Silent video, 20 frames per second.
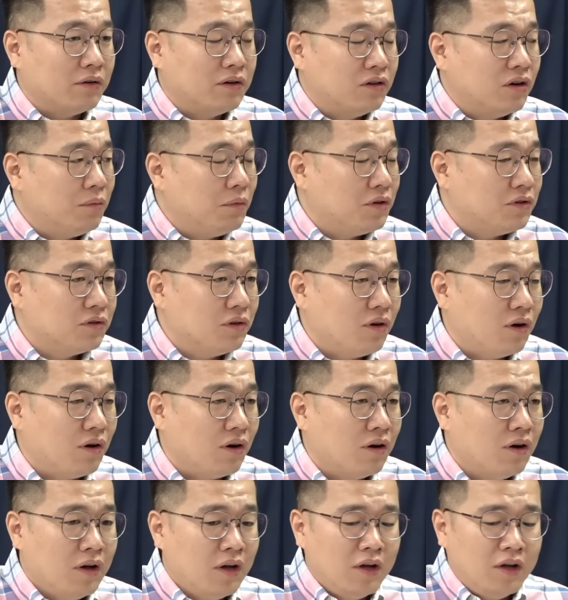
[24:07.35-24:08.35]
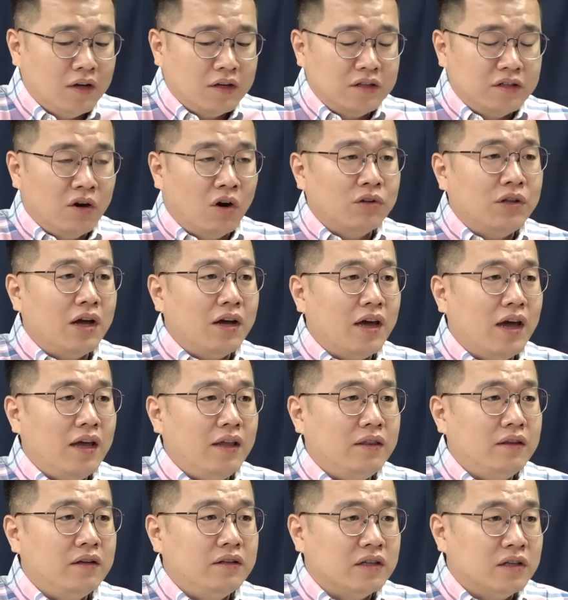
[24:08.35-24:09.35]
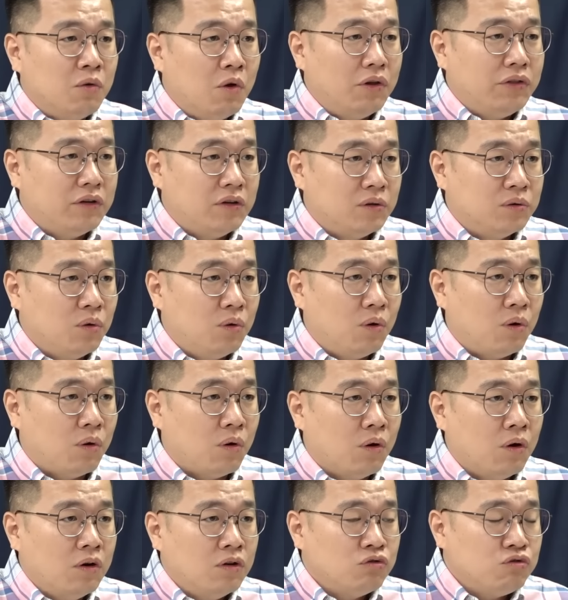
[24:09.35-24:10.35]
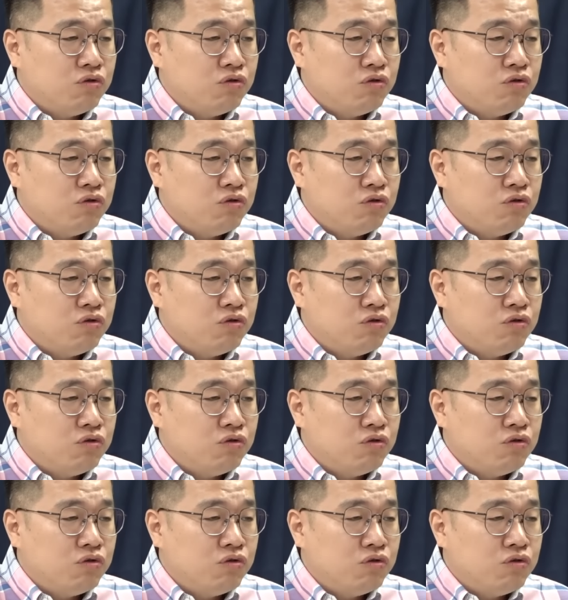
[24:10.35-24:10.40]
그러면서 그 여당에 있는 의원들도